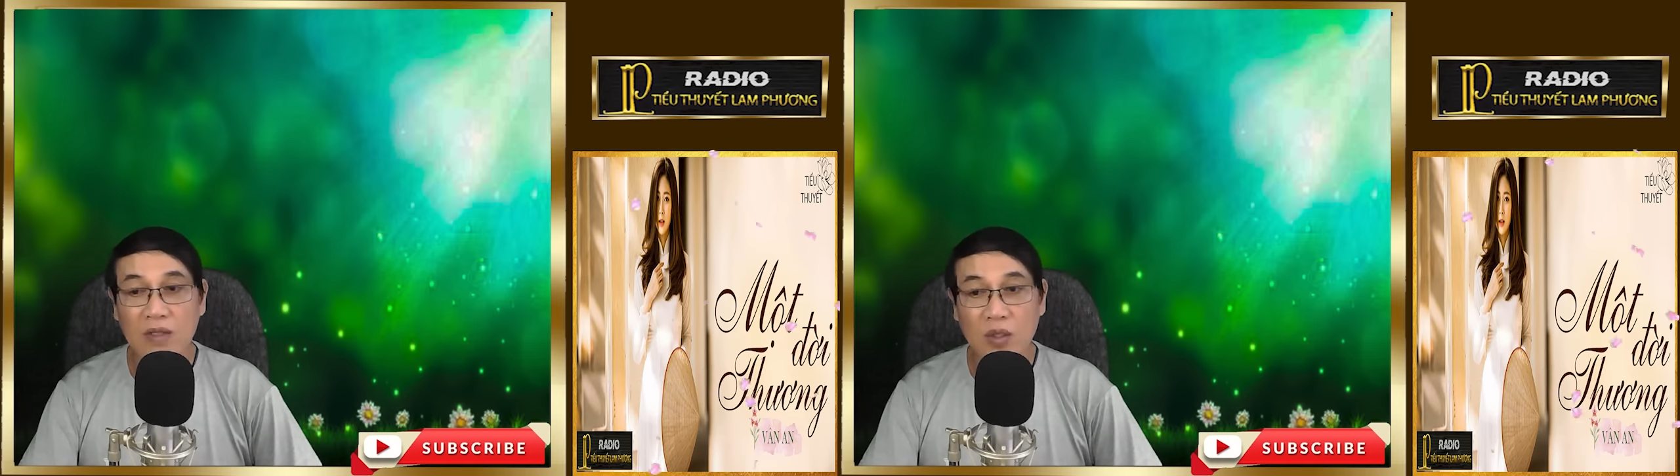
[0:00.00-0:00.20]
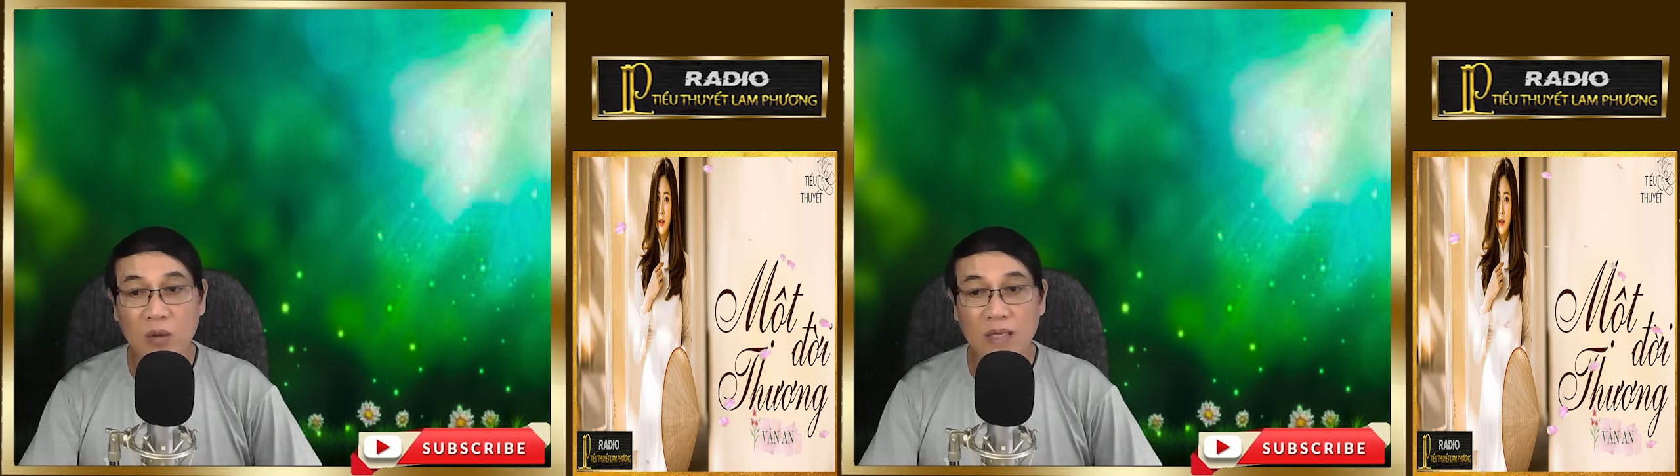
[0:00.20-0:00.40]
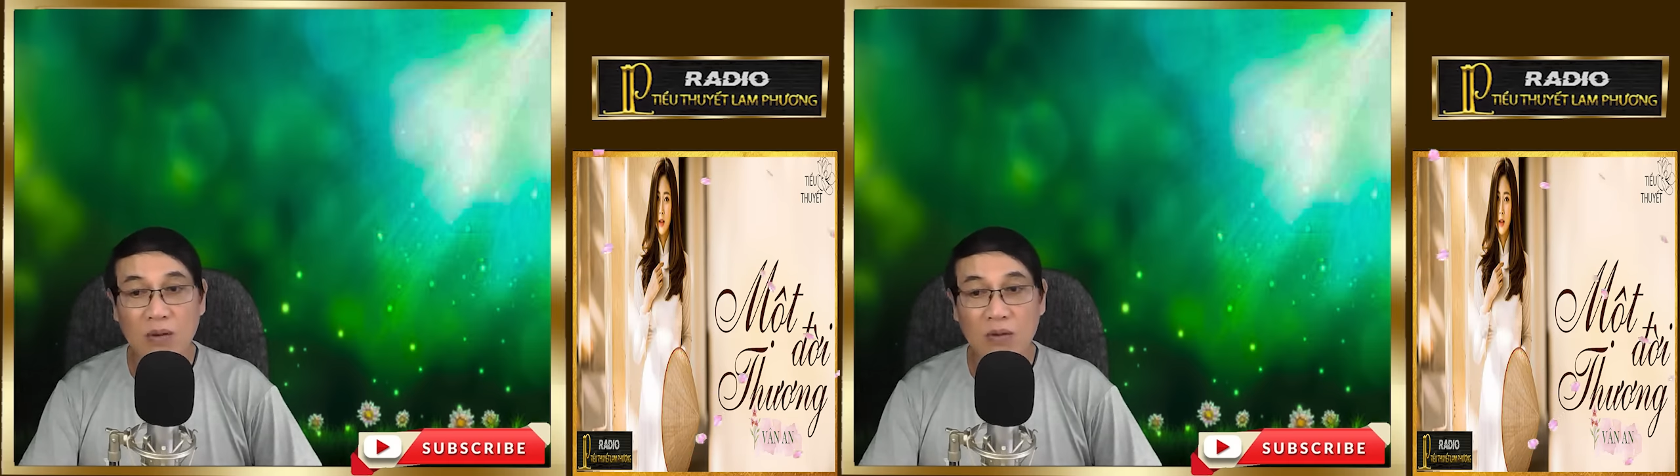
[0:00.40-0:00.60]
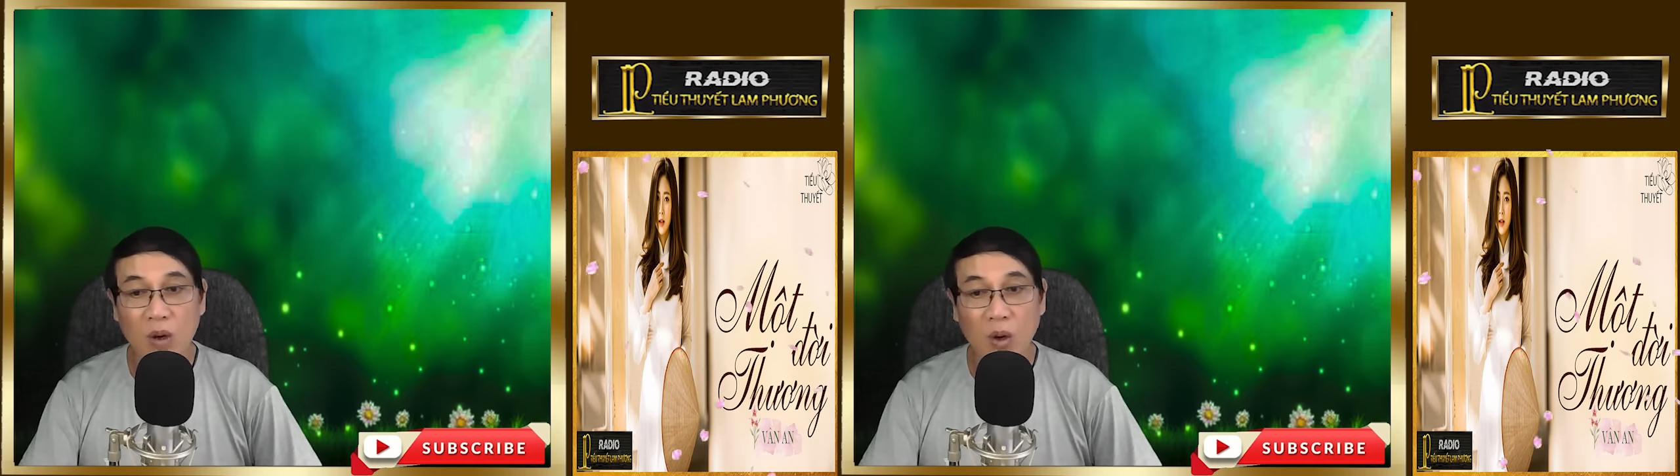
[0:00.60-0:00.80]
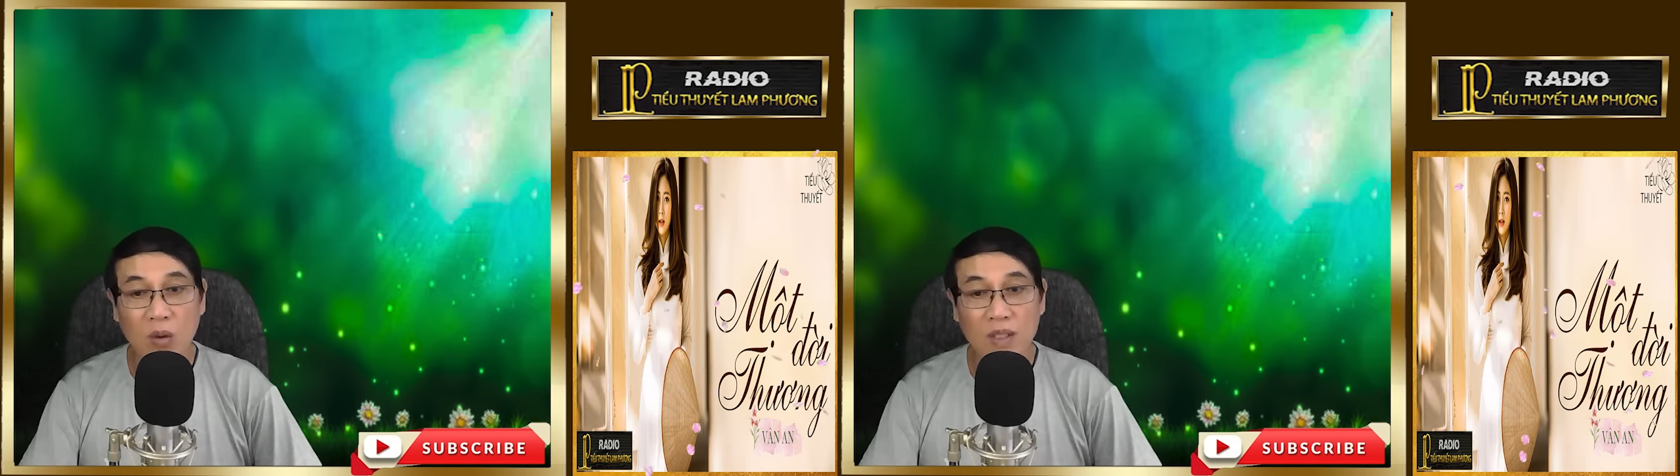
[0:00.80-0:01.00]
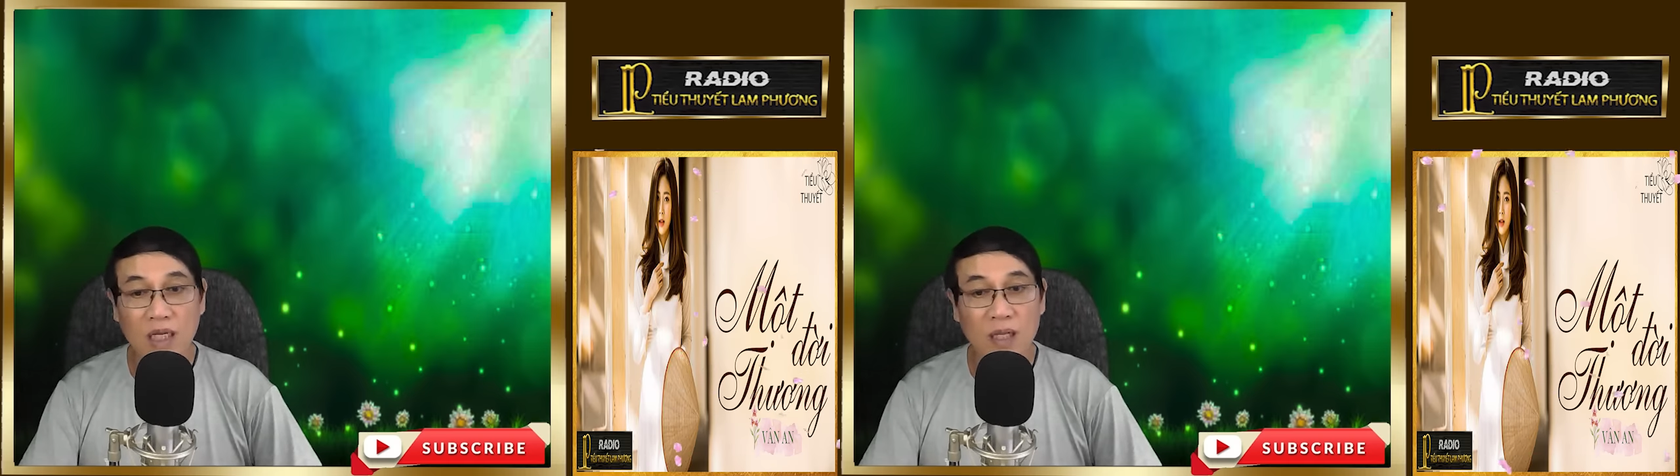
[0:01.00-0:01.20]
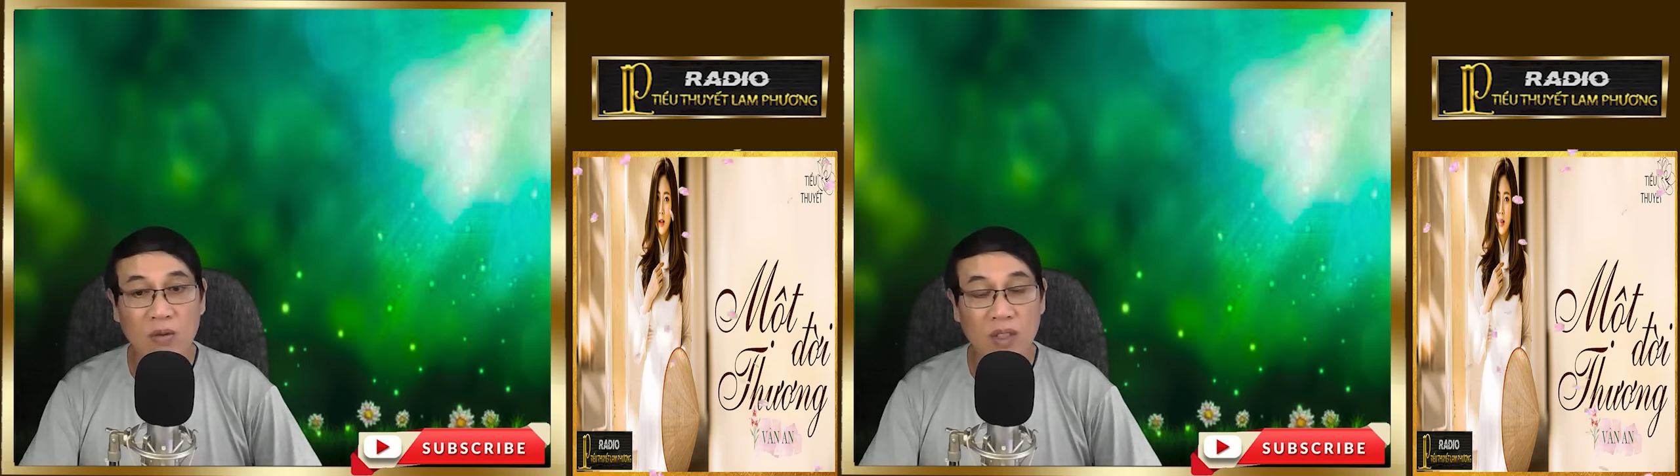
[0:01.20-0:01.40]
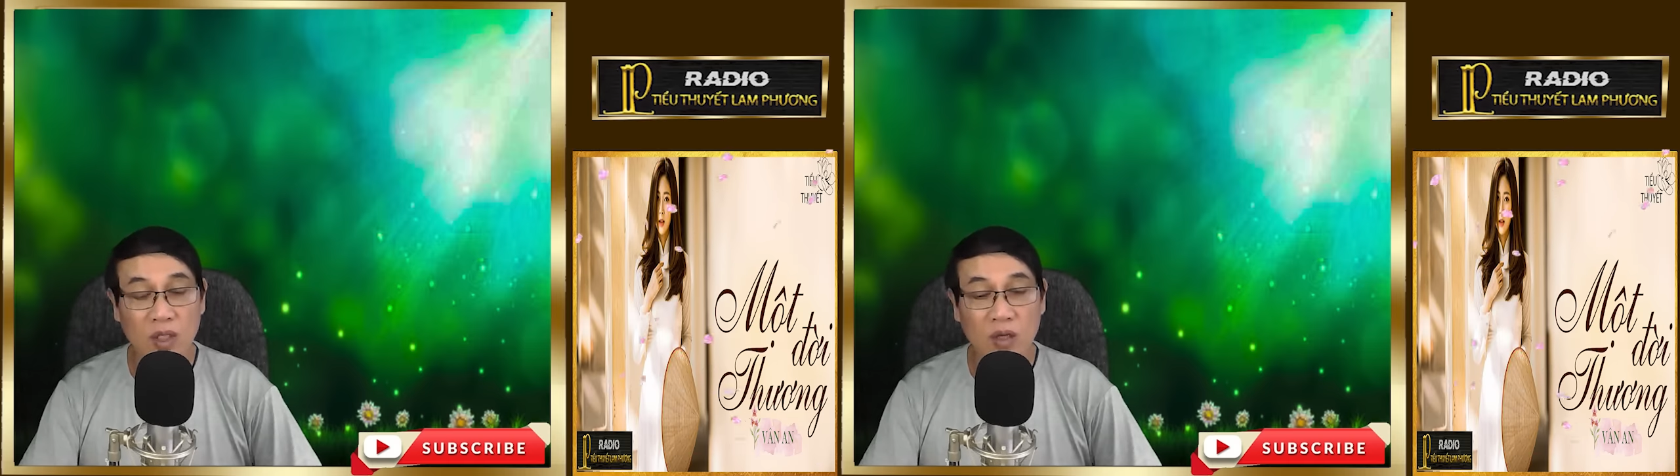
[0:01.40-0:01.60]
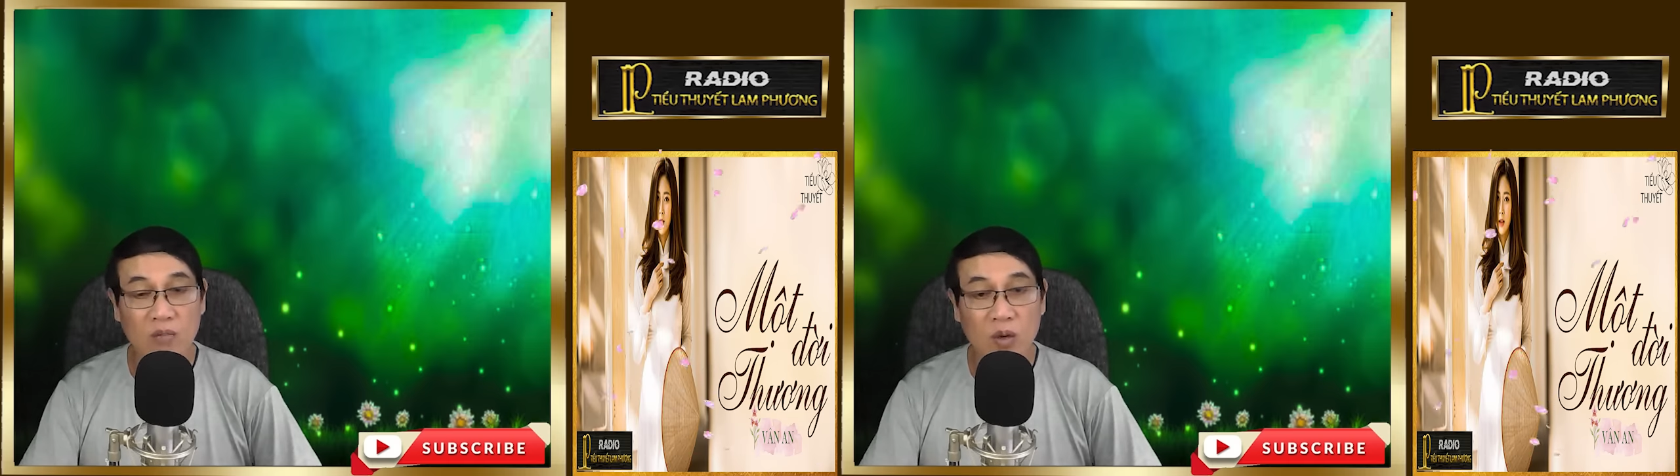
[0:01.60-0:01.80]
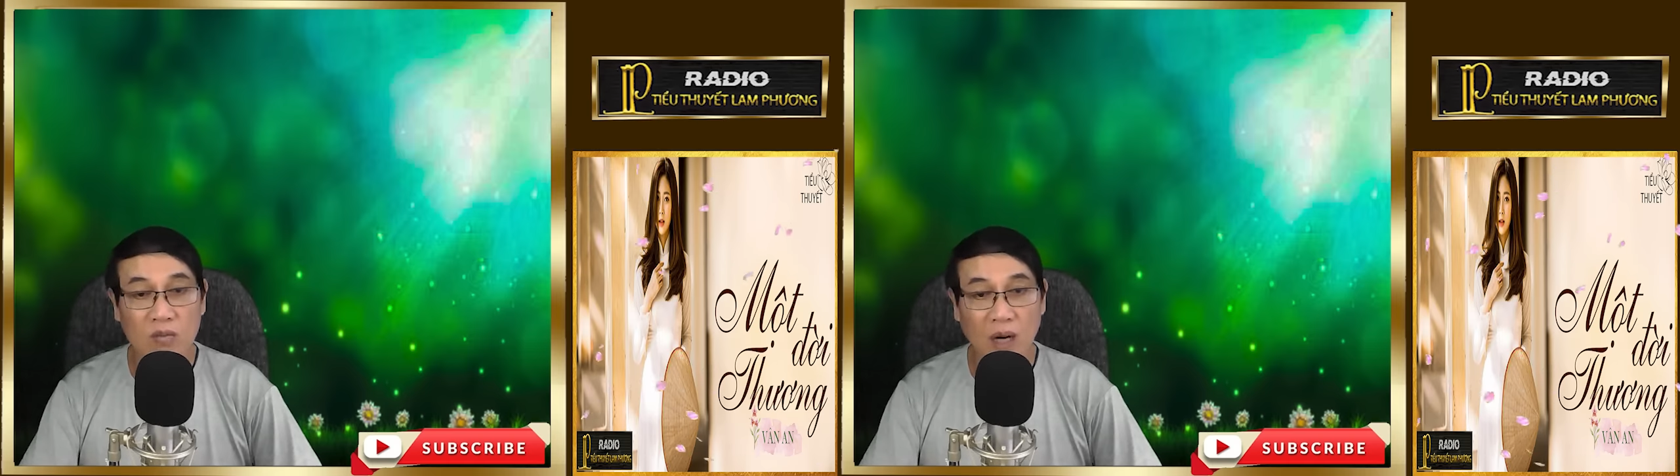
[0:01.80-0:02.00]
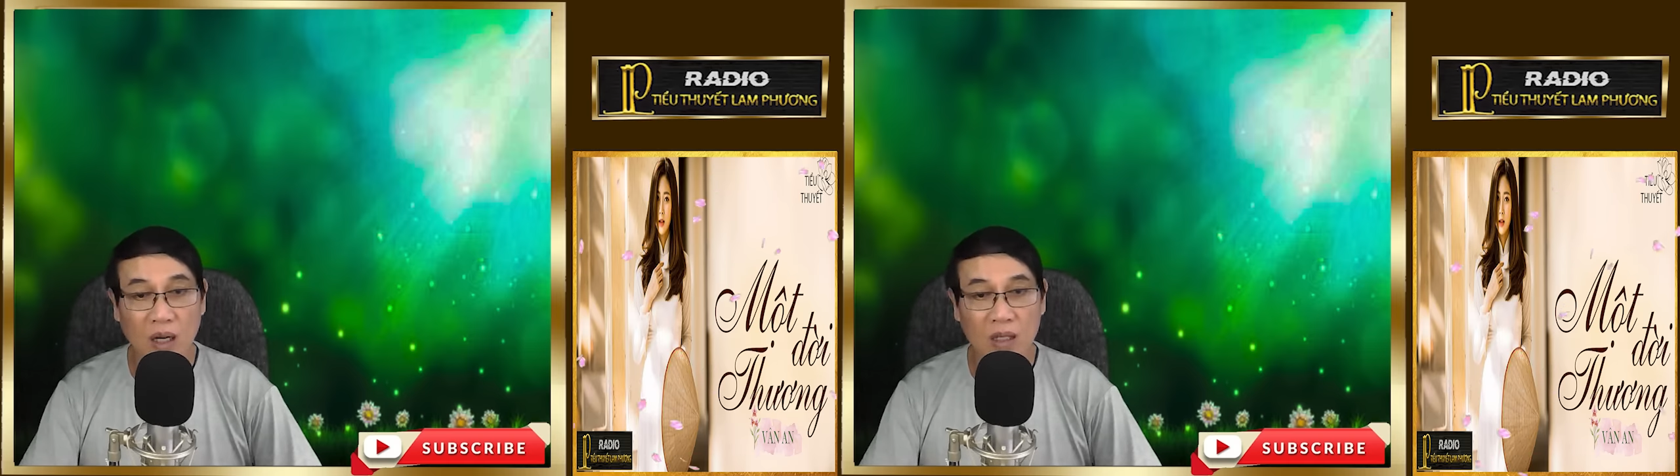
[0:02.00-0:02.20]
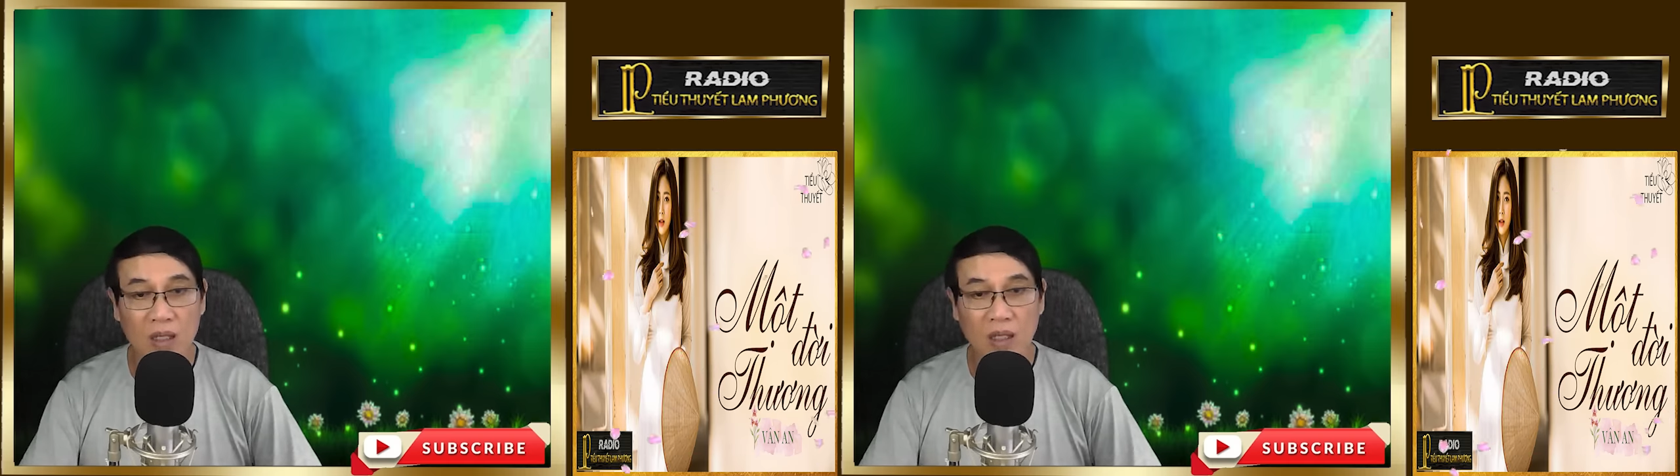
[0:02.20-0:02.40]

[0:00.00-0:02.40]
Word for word: dù đau khổ vẫn không có chịu buông bỏ.